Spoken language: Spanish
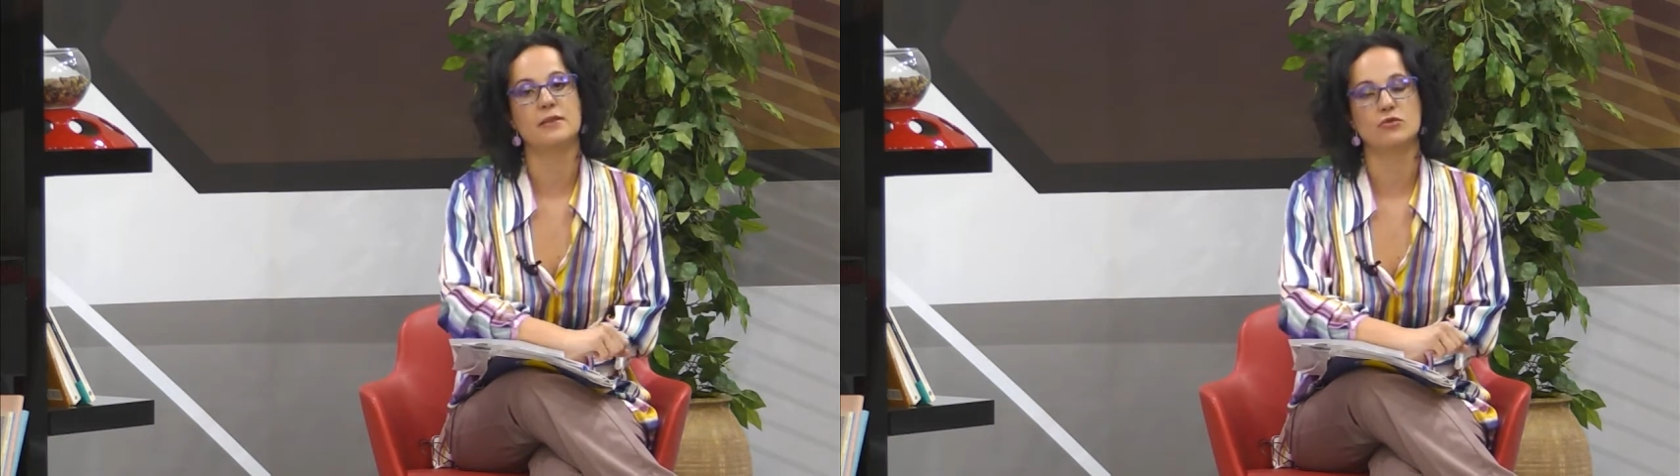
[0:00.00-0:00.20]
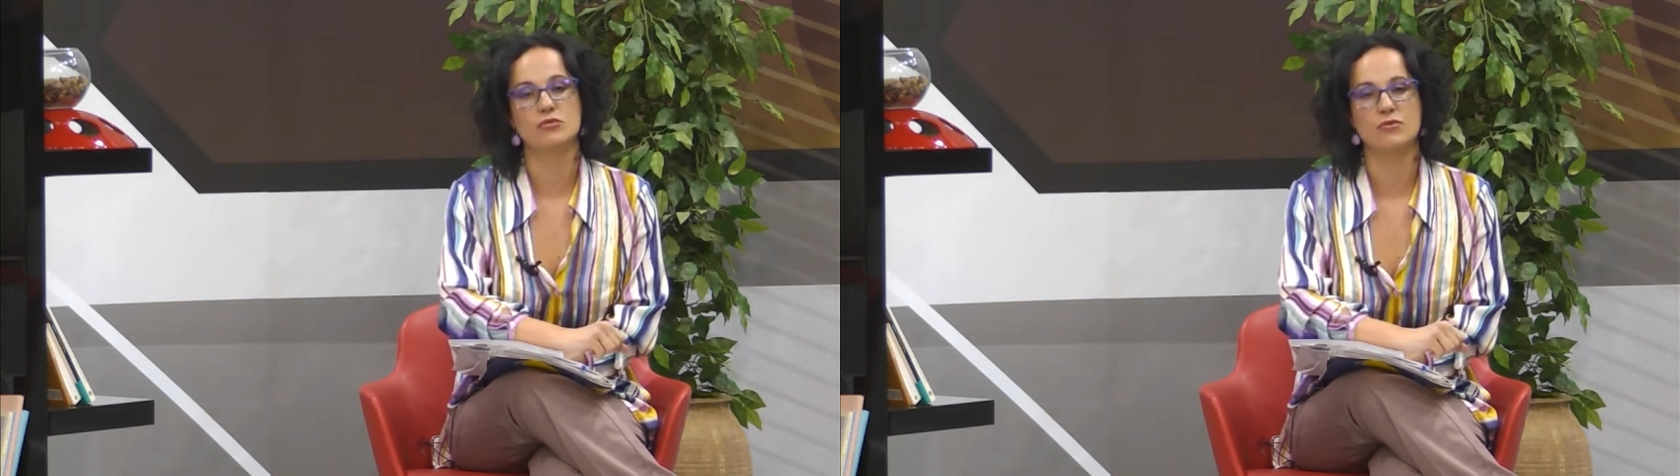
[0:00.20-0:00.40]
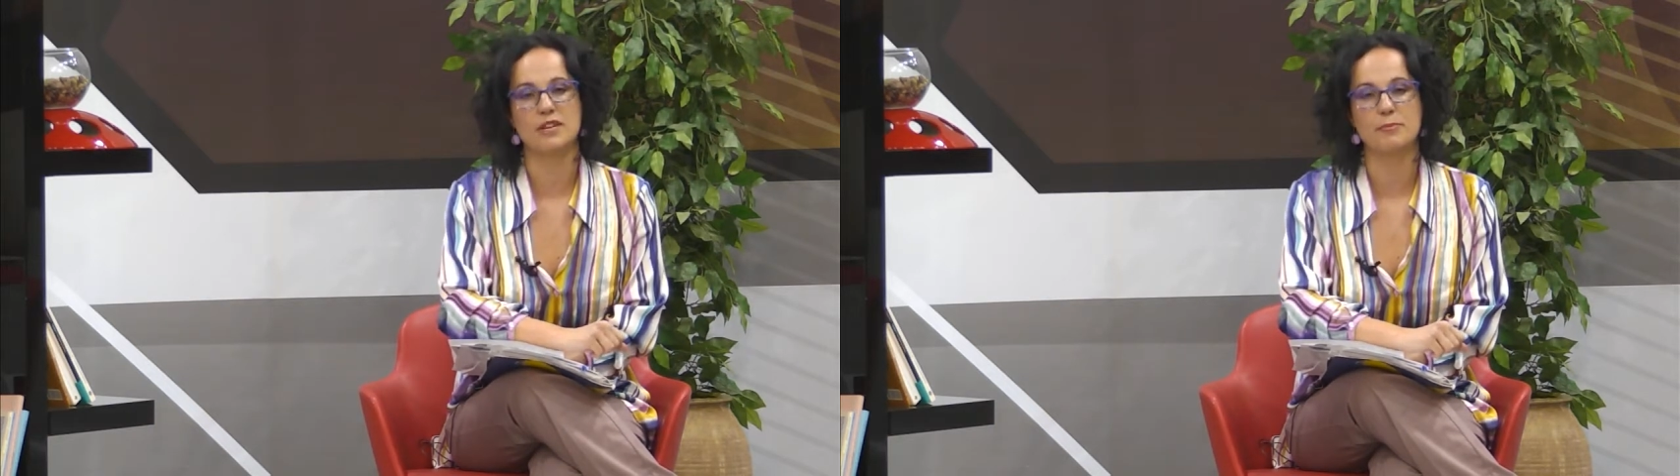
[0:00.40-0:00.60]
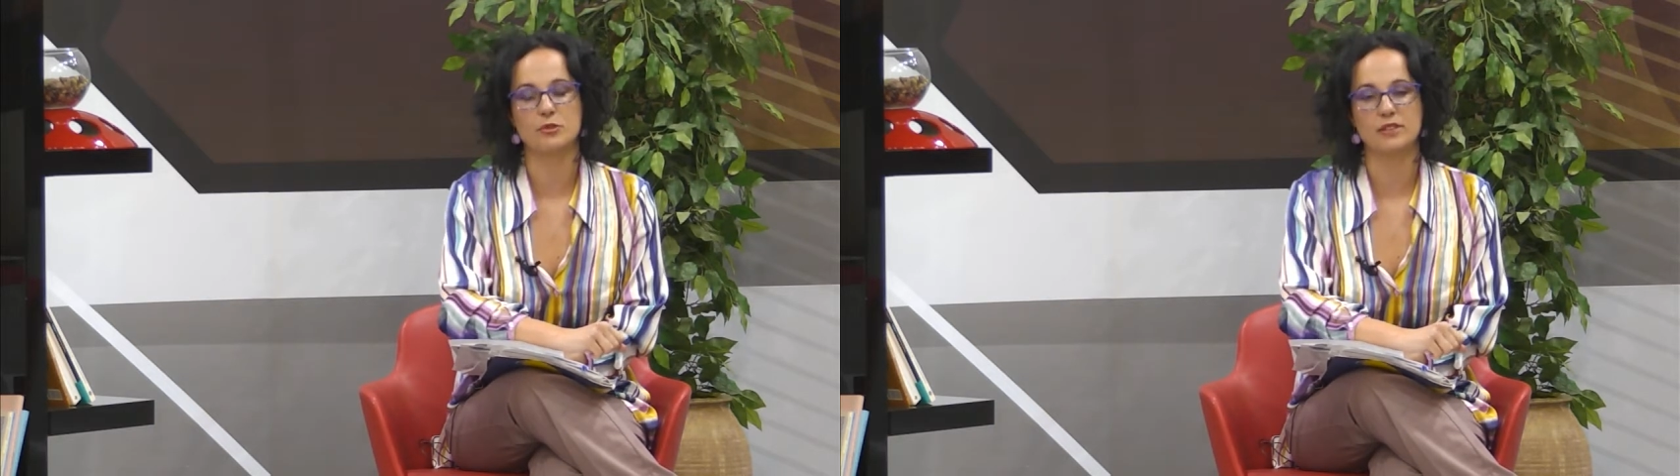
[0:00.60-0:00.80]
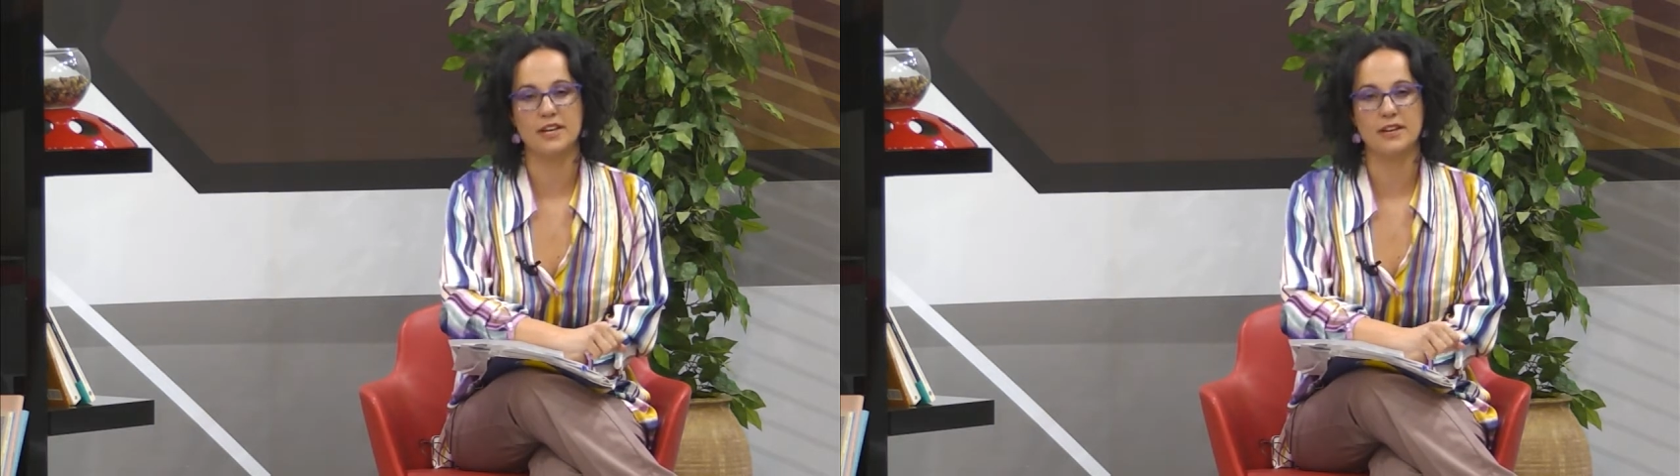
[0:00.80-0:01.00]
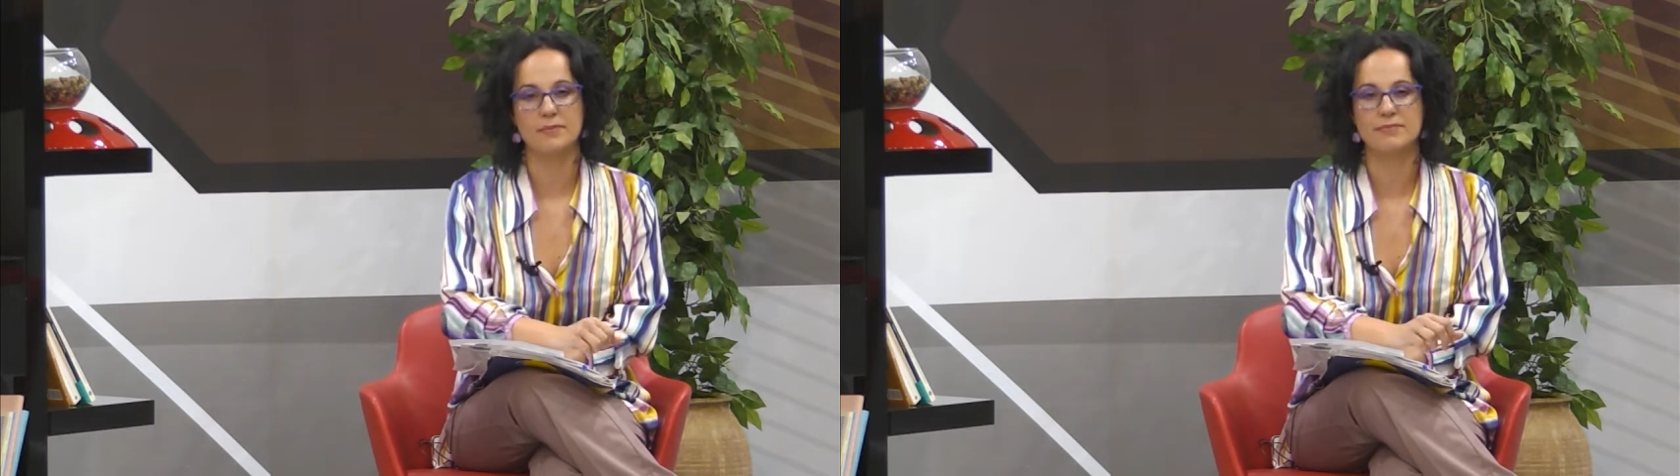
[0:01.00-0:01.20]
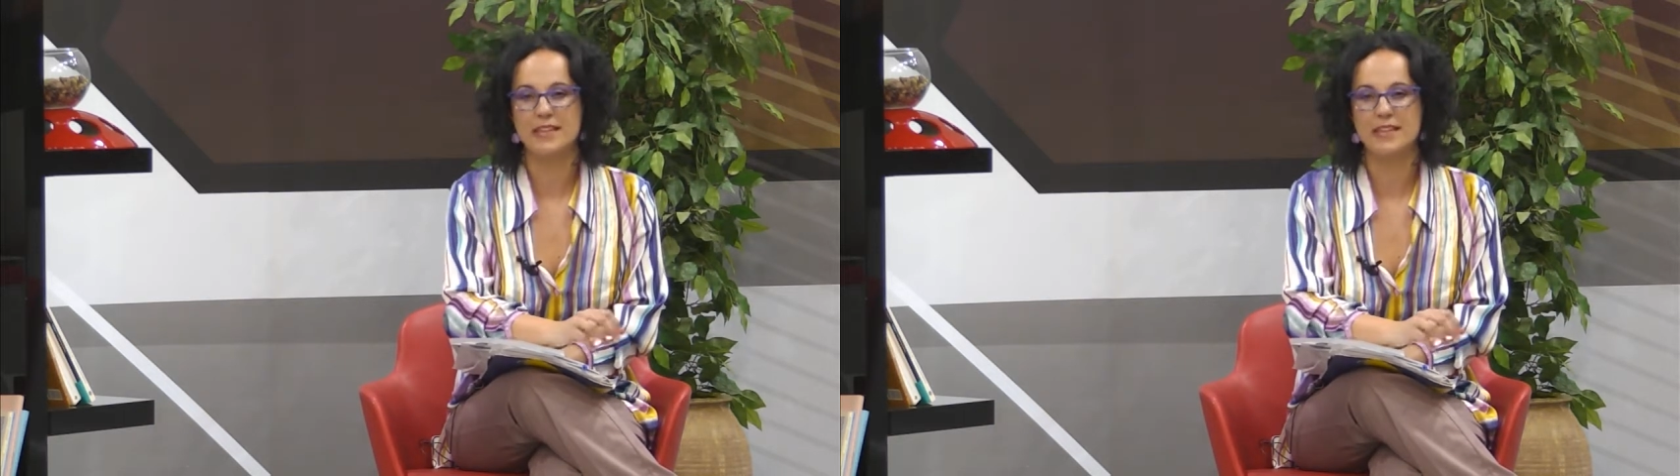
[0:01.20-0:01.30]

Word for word: hicimos un reportaje